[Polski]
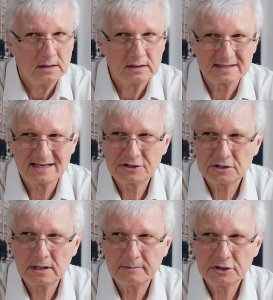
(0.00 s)
To
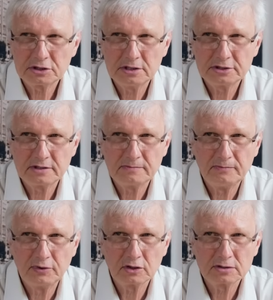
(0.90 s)
znaczy, ja myślę, że
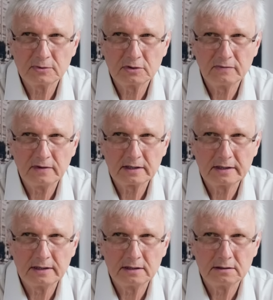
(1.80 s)
biorąc pod
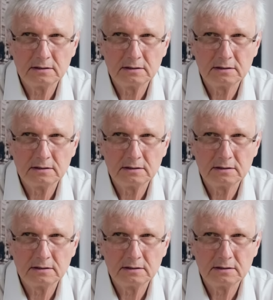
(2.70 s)
uwagę